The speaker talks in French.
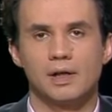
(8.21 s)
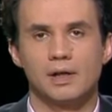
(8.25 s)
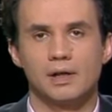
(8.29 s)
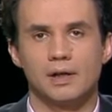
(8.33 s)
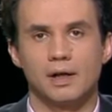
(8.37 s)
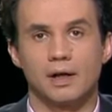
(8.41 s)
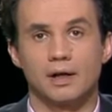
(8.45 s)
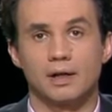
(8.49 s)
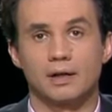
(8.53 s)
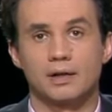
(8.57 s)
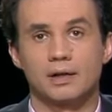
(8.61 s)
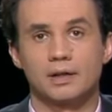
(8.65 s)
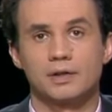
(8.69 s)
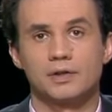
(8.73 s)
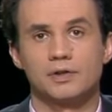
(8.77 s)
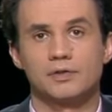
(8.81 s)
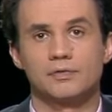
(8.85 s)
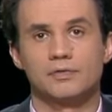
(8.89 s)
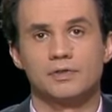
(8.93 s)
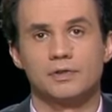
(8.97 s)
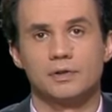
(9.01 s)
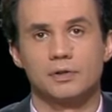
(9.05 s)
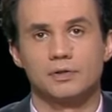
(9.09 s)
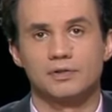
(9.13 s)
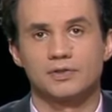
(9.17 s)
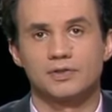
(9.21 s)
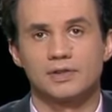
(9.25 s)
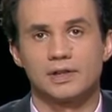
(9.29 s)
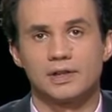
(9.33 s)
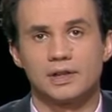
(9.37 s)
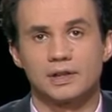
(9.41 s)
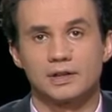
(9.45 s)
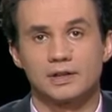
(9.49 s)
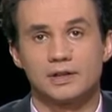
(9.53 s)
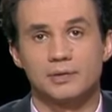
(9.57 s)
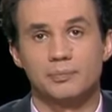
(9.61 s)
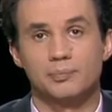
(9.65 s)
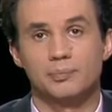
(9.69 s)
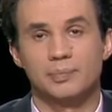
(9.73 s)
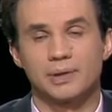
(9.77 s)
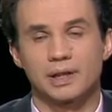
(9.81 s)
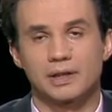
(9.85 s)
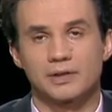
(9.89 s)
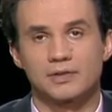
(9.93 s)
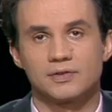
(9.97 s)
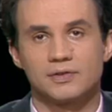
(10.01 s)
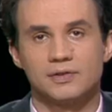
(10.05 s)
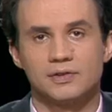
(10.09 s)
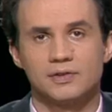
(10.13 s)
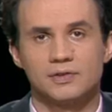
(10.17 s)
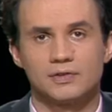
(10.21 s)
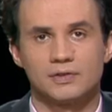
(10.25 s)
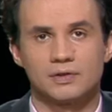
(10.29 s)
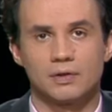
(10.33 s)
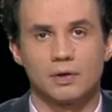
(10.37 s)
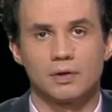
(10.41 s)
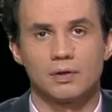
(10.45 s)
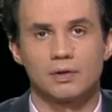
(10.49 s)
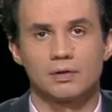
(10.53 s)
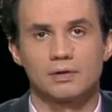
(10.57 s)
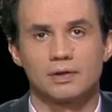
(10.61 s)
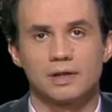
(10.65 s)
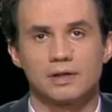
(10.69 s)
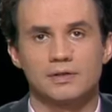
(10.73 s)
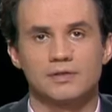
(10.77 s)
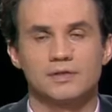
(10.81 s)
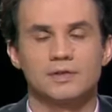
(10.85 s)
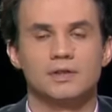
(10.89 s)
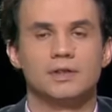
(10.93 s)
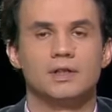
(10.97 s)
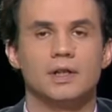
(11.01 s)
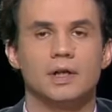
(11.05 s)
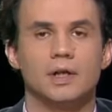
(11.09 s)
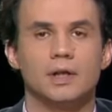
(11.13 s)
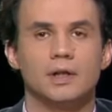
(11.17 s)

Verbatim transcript: à la crise financière qui persiste en Asie.